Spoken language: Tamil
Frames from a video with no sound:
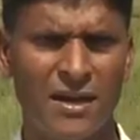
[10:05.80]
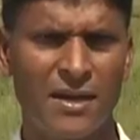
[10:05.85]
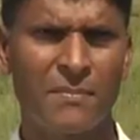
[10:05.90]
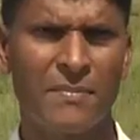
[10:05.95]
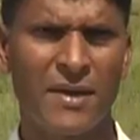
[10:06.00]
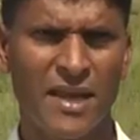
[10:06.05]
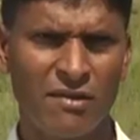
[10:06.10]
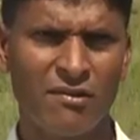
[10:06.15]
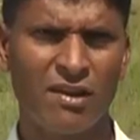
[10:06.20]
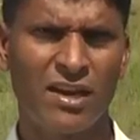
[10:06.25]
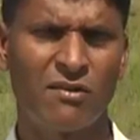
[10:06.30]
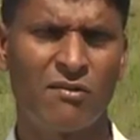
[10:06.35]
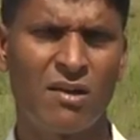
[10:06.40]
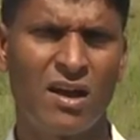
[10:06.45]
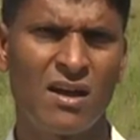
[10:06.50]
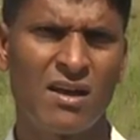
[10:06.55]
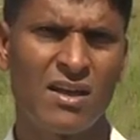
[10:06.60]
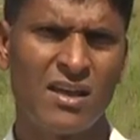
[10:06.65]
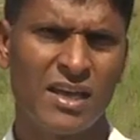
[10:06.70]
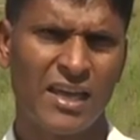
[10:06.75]
ஆரம்பித்து
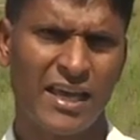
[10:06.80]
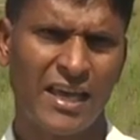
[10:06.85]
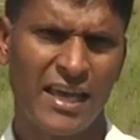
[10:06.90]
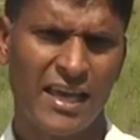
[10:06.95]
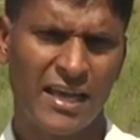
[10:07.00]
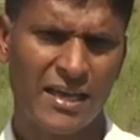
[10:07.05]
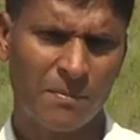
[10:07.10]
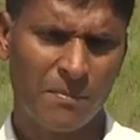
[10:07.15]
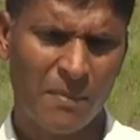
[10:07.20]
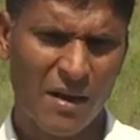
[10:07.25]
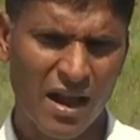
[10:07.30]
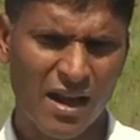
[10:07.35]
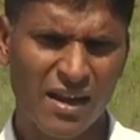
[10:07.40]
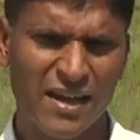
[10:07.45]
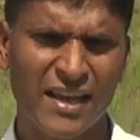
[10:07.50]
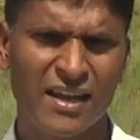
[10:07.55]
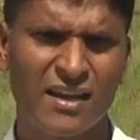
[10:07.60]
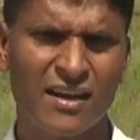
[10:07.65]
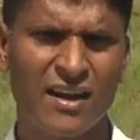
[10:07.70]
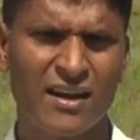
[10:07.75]
விட்டது
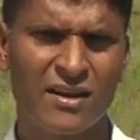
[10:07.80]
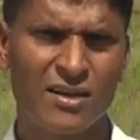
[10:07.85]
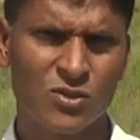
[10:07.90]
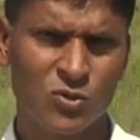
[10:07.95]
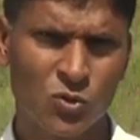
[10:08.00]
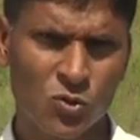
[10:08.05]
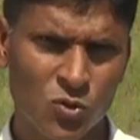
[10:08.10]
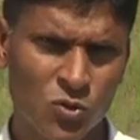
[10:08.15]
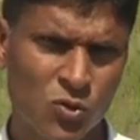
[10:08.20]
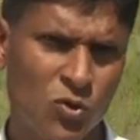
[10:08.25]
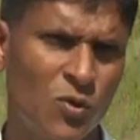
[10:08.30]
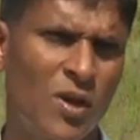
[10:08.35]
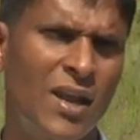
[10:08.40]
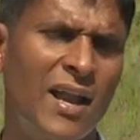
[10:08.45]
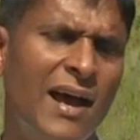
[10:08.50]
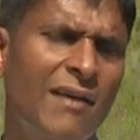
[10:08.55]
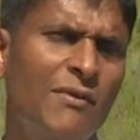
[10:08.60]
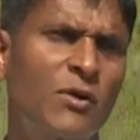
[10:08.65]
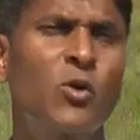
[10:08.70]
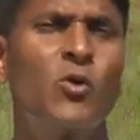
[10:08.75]
விசேடமாக
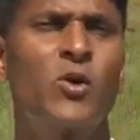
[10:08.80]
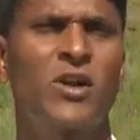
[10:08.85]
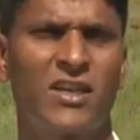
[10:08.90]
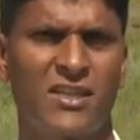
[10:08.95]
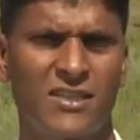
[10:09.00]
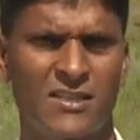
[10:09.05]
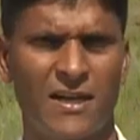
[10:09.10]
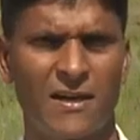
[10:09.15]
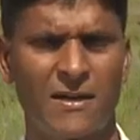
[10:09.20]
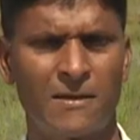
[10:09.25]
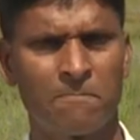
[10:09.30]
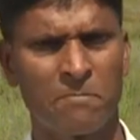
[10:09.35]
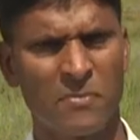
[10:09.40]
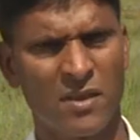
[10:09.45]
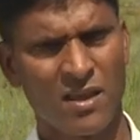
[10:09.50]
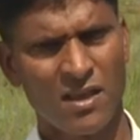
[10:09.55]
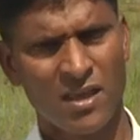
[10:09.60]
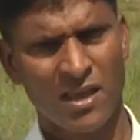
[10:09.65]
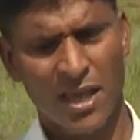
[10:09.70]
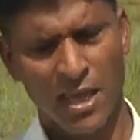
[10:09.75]
பொருளாதார இழப்பும்
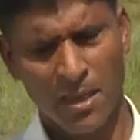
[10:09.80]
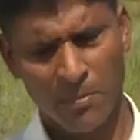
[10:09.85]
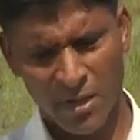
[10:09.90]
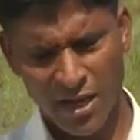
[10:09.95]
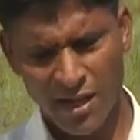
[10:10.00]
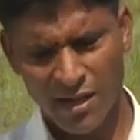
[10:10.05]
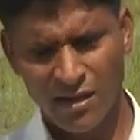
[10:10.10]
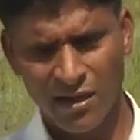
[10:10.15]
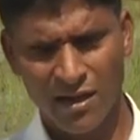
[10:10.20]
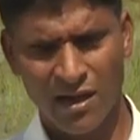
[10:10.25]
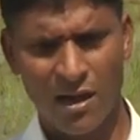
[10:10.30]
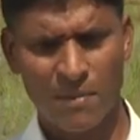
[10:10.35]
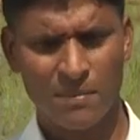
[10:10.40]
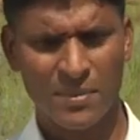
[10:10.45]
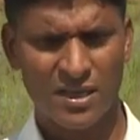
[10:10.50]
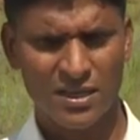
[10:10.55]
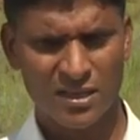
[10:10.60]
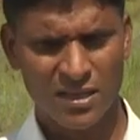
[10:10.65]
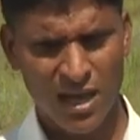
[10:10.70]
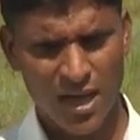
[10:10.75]
ஏற்பட்டு விட்டது
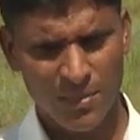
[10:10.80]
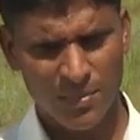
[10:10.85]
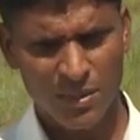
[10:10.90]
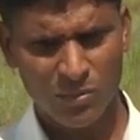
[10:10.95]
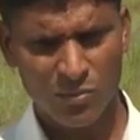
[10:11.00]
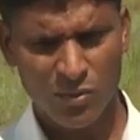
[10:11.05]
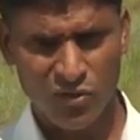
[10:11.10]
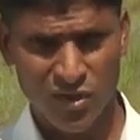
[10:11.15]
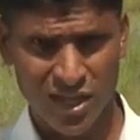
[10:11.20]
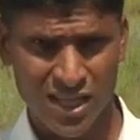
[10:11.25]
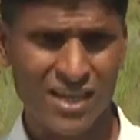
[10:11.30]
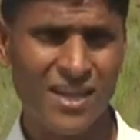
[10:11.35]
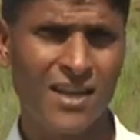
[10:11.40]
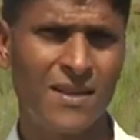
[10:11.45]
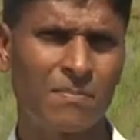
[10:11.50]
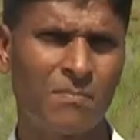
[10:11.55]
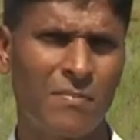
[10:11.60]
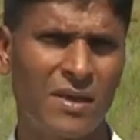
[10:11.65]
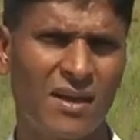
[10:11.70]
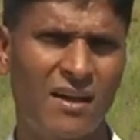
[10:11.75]
அதேபோல்
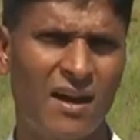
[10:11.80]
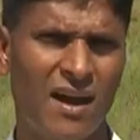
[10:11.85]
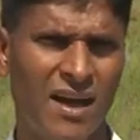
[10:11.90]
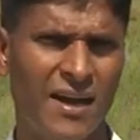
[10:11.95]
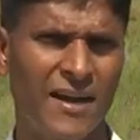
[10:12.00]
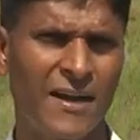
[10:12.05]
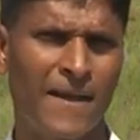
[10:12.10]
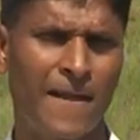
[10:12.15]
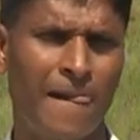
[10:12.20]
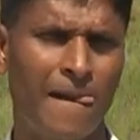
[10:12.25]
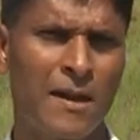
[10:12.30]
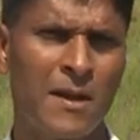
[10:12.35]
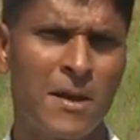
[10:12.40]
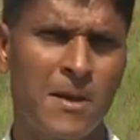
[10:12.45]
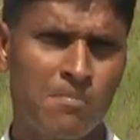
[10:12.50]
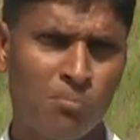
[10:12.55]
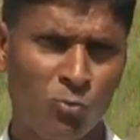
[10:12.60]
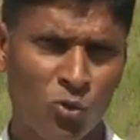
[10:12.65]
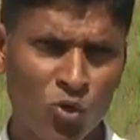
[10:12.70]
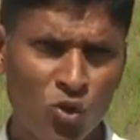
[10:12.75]
வயலில்
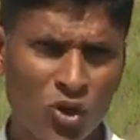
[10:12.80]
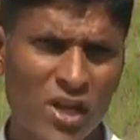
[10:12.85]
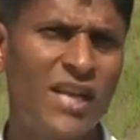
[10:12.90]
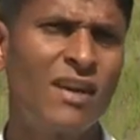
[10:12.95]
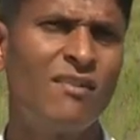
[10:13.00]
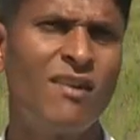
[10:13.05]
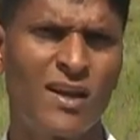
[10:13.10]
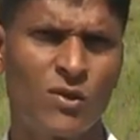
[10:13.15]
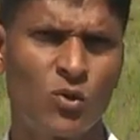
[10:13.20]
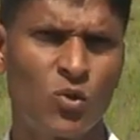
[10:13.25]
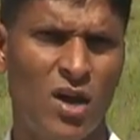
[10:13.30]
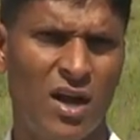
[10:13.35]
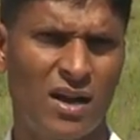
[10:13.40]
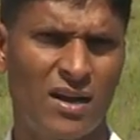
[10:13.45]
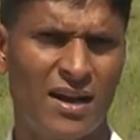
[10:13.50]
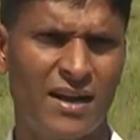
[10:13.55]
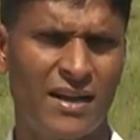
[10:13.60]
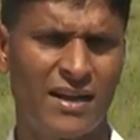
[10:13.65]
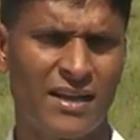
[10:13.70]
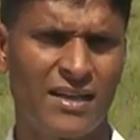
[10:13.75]
பனிப்பூச்சியின் எண்ணிக்கையும்
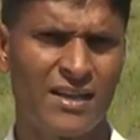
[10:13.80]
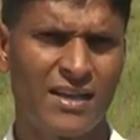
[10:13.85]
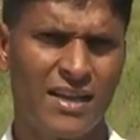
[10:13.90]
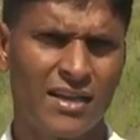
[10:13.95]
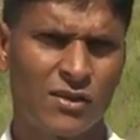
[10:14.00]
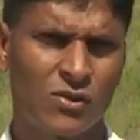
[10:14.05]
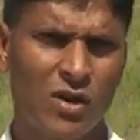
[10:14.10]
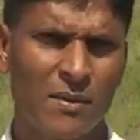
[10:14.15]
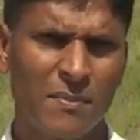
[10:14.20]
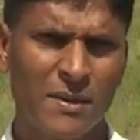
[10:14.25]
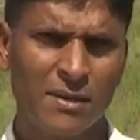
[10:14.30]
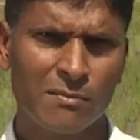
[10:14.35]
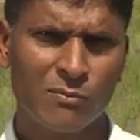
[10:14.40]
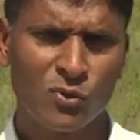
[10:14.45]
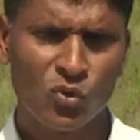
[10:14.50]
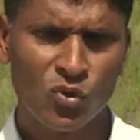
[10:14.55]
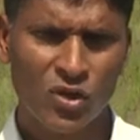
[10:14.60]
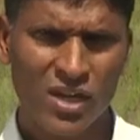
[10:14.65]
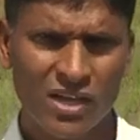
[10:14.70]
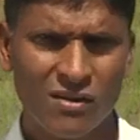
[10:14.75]
பாரிய அளவில்
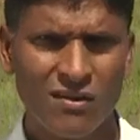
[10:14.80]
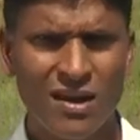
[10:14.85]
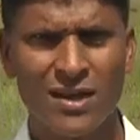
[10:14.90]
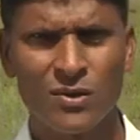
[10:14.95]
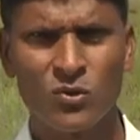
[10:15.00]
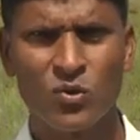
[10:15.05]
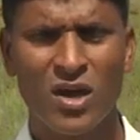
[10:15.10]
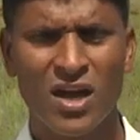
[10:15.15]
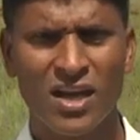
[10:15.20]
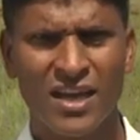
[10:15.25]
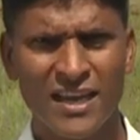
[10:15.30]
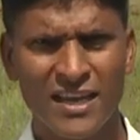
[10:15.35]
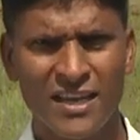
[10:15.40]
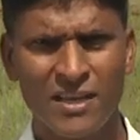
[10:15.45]
அதிகரித்திருக்கும்